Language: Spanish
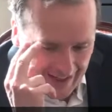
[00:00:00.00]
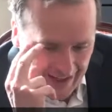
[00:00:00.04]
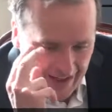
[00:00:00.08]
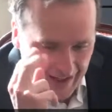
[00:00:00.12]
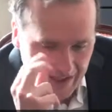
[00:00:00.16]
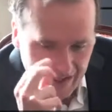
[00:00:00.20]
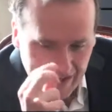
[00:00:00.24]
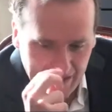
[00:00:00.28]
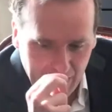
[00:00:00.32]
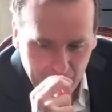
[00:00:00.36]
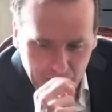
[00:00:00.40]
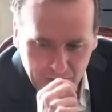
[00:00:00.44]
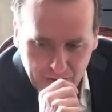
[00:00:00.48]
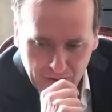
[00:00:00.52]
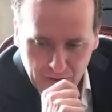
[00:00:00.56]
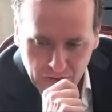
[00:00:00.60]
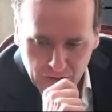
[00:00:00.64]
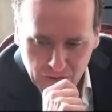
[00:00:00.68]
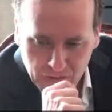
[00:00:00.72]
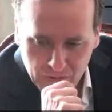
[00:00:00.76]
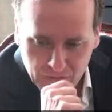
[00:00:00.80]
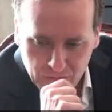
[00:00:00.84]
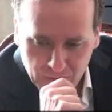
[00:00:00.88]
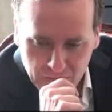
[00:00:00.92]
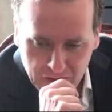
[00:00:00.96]
que quería
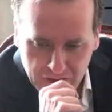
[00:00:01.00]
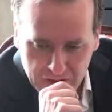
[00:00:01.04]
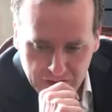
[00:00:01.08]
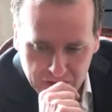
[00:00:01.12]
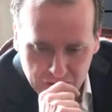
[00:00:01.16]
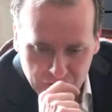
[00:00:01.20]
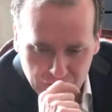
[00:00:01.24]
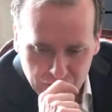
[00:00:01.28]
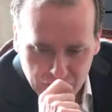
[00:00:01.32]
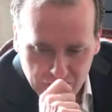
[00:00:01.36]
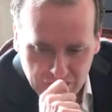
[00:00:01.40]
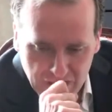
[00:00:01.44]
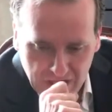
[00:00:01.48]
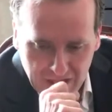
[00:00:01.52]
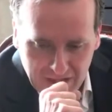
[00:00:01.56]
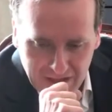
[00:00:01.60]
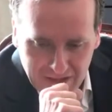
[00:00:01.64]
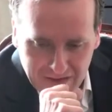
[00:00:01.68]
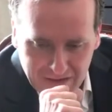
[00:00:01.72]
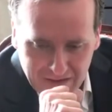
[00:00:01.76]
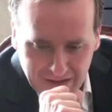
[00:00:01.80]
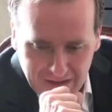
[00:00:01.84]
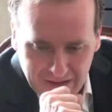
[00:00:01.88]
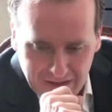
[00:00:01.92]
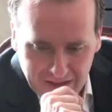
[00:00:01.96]
hacerlo muy
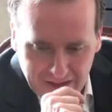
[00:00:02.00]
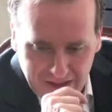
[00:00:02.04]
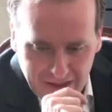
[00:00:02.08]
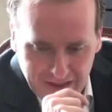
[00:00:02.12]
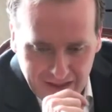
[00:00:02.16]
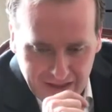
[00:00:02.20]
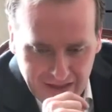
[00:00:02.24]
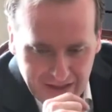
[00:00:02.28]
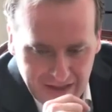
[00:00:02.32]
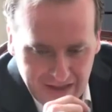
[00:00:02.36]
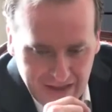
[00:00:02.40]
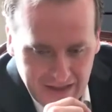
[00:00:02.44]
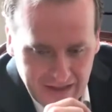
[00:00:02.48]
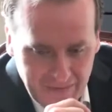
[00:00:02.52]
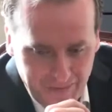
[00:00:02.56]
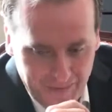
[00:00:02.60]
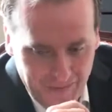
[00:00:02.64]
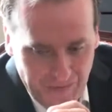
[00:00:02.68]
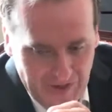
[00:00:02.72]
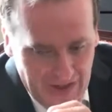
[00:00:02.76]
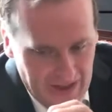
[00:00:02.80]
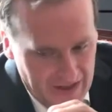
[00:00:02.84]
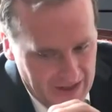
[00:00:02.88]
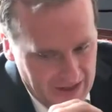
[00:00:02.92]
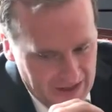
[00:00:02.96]
sutil
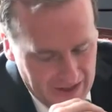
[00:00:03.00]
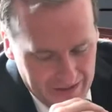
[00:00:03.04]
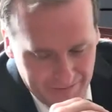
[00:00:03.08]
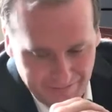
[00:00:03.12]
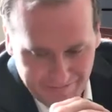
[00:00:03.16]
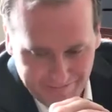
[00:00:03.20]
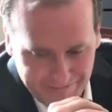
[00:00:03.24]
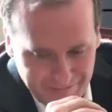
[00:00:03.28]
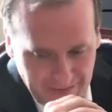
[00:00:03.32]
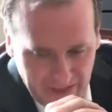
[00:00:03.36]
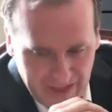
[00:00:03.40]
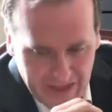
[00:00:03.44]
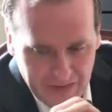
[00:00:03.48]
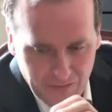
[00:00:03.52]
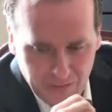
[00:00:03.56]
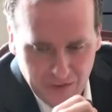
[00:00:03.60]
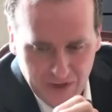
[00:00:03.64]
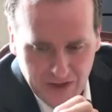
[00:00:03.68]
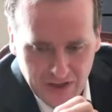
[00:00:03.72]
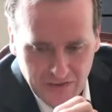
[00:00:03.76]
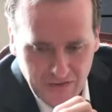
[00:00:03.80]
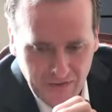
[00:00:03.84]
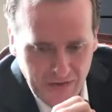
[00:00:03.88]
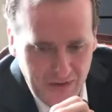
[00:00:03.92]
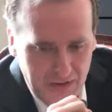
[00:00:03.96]
y que era
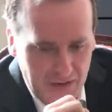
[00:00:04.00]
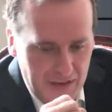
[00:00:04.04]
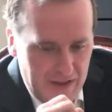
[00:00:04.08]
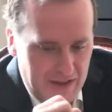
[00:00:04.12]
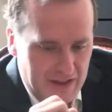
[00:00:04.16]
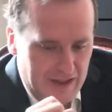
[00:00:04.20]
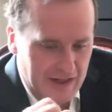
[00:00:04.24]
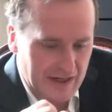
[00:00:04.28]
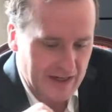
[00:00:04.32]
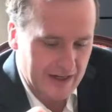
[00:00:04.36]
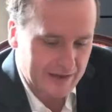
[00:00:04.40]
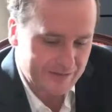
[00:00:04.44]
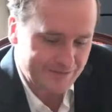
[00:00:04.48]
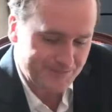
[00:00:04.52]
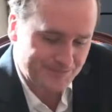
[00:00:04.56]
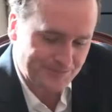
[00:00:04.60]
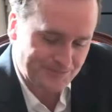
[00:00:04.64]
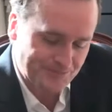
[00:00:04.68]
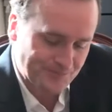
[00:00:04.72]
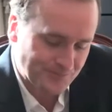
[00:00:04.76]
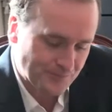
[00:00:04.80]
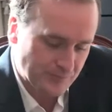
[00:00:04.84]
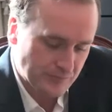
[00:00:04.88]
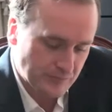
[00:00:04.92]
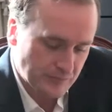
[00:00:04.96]
muy difícil, que era
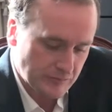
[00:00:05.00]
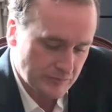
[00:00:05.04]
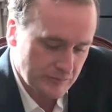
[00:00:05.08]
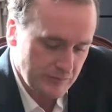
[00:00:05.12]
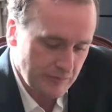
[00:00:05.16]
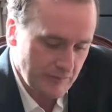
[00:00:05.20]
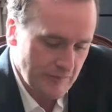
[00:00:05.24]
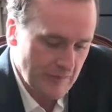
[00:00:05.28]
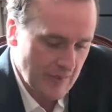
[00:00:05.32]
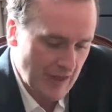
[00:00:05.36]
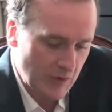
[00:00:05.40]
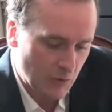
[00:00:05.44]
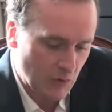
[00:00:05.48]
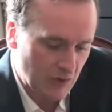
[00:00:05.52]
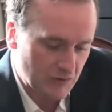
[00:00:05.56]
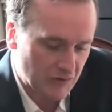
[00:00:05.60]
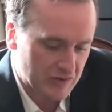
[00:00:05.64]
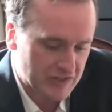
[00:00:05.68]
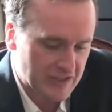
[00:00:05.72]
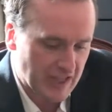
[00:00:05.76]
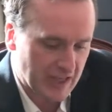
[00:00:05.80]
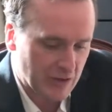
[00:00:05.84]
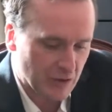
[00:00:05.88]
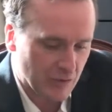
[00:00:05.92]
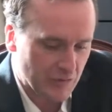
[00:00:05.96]

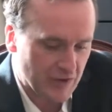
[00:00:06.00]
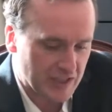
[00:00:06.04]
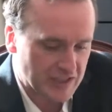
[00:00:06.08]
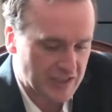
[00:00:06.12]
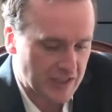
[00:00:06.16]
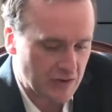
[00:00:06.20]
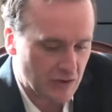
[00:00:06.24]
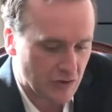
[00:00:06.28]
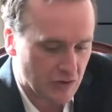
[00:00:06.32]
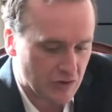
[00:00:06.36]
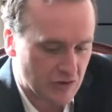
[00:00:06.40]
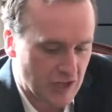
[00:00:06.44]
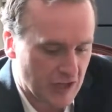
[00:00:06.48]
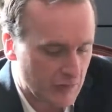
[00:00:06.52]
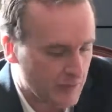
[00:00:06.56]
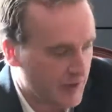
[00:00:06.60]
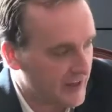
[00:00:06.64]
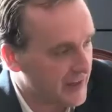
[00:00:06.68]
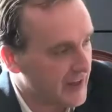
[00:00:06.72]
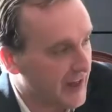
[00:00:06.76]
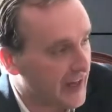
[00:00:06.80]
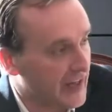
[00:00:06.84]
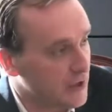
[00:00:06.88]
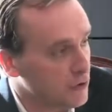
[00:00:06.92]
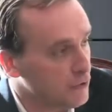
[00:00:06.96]
cuando está conversando con
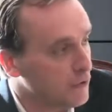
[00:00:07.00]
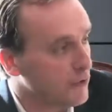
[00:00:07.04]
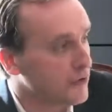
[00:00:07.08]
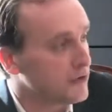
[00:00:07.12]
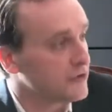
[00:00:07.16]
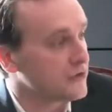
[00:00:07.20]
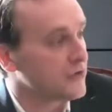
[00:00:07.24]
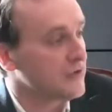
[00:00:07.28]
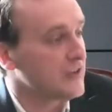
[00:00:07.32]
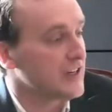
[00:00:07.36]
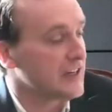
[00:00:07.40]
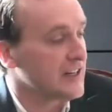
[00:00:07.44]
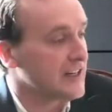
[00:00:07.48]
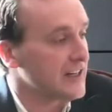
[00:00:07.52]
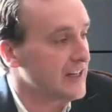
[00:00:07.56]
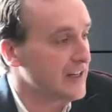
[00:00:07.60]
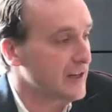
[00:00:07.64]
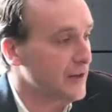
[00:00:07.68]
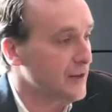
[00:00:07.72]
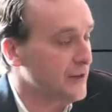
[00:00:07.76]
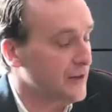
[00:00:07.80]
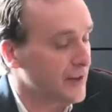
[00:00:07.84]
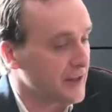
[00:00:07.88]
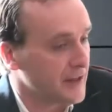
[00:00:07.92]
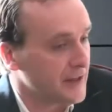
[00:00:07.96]
Armada hay un momento en el que
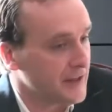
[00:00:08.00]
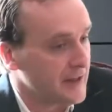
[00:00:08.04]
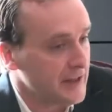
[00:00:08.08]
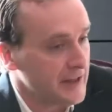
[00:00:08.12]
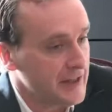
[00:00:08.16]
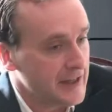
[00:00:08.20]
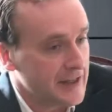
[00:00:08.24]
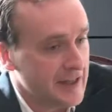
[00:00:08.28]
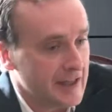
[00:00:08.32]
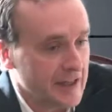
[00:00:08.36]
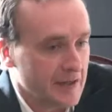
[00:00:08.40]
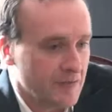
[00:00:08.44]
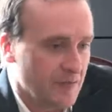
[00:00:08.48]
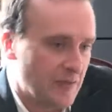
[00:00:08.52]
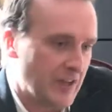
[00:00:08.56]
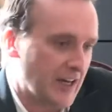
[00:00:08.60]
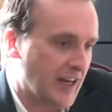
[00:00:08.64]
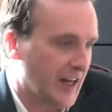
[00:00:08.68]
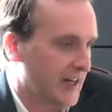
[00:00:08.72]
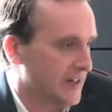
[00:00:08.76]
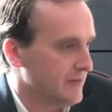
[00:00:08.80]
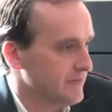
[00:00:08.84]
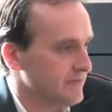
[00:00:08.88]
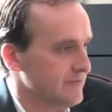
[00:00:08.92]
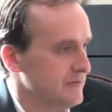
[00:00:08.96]
le dice,
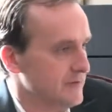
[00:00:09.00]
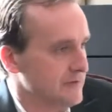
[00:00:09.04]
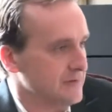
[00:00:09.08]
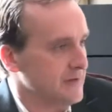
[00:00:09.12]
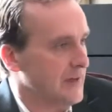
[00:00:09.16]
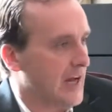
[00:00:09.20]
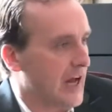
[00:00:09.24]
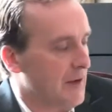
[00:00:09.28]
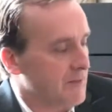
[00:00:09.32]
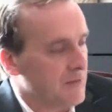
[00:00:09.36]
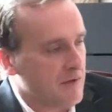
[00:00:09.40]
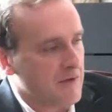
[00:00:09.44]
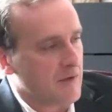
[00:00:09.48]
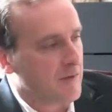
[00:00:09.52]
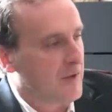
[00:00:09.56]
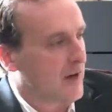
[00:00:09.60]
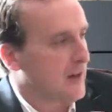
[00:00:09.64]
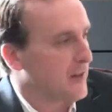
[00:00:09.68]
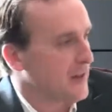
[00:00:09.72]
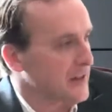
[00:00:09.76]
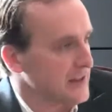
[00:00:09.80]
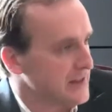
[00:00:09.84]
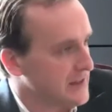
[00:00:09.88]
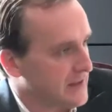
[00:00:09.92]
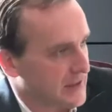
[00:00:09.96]
mira, mm, a mí me
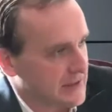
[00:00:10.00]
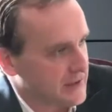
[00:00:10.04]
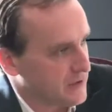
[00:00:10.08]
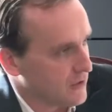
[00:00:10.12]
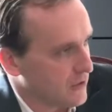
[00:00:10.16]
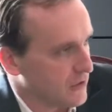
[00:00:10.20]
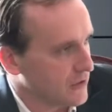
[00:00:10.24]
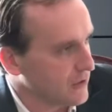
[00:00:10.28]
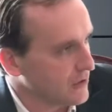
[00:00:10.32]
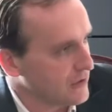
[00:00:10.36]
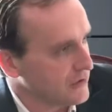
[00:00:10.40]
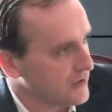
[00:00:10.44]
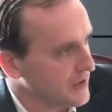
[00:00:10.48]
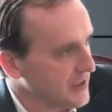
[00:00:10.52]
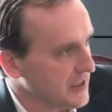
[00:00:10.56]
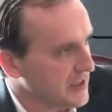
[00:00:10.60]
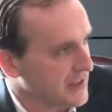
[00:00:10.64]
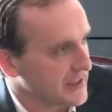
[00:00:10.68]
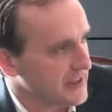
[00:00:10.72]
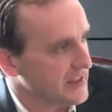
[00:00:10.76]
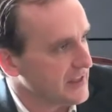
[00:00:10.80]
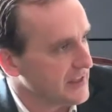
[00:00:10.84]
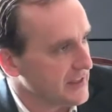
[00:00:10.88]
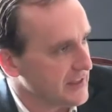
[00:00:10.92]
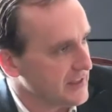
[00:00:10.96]
parece que estás loco y
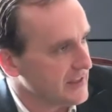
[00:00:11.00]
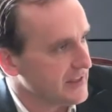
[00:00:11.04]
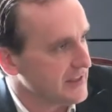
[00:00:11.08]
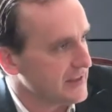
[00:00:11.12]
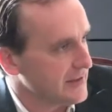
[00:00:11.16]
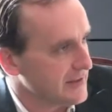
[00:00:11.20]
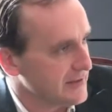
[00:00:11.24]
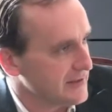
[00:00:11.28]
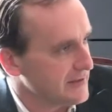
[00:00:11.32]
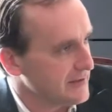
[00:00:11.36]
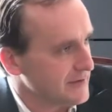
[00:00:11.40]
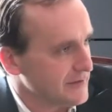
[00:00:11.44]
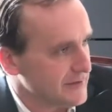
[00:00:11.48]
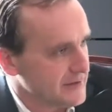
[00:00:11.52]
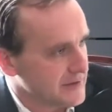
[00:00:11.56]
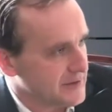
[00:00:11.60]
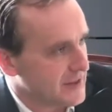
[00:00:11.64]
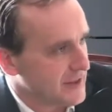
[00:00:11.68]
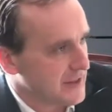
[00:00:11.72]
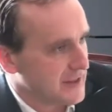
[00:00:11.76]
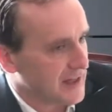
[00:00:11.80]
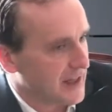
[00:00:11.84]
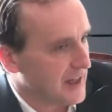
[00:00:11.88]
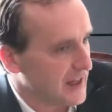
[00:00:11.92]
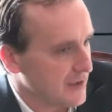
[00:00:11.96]
que
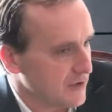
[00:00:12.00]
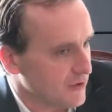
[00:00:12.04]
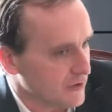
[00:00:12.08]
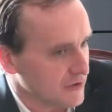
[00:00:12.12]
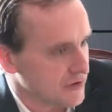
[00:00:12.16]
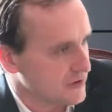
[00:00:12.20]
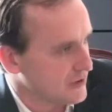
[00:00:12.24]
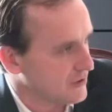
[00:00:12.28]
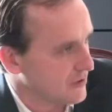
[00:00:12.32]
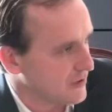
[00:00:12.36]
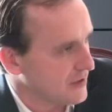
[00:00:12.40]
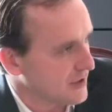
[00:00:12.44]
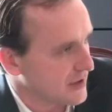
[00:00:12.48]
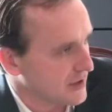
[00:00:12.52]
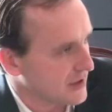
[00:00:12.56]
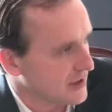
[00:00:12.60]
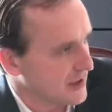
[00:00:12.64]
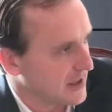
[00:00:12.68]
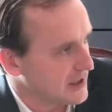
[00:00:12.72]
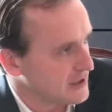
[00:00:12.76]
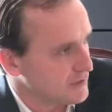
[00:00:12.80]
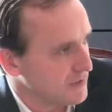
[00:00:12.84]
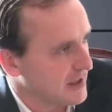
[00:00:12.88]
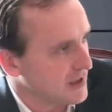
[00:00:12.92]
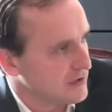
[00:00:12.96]
se te ha ido esto
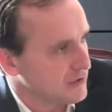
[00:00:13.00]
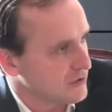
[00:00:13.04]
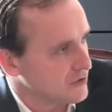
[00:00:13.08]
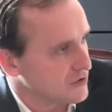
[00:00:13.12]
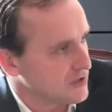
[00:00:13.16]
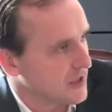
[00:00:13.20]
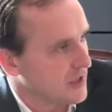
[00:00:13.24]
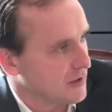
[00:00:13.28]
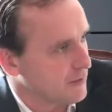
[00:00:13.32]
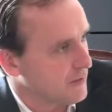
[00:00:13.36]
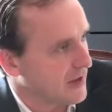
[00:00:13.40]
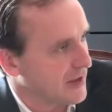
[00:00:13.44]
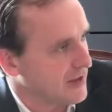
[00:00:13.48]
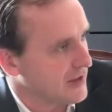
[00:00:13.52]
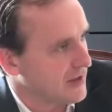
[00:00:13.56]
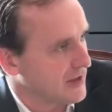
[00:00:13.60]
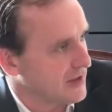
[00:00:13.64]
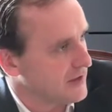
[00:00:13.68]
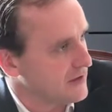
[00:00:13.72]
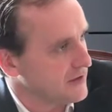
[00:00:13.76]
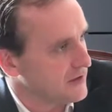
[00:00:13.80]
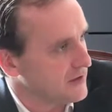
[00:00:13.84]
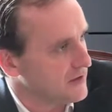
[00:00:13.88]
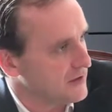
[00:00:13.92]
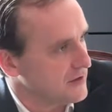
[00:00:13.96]
de las manos,
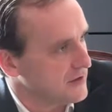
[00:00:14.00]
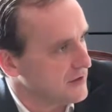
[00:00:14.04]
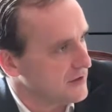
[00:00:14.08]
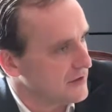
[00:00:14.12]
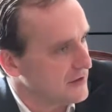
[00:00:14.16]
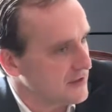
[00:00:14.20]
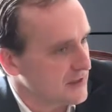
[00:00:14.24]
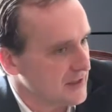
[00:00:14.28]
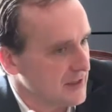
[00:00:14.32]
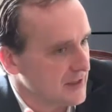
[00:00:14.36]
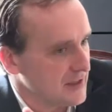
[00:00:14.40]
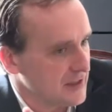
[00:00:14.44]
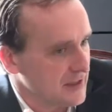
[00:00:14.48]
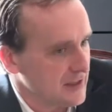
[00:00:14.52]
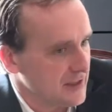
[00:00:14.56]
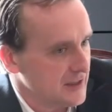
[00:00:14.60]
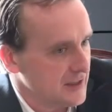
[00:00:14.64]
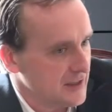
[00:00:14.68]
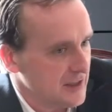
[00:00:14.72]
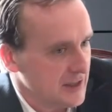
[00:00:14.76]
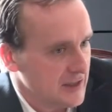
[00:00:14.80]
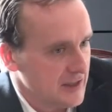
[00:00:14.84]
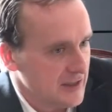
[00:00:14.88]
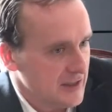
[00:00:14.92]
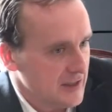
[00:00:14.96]
Armada.
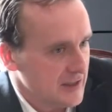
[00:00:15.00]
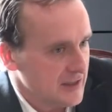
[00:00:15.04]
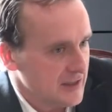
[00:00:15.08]
Ni,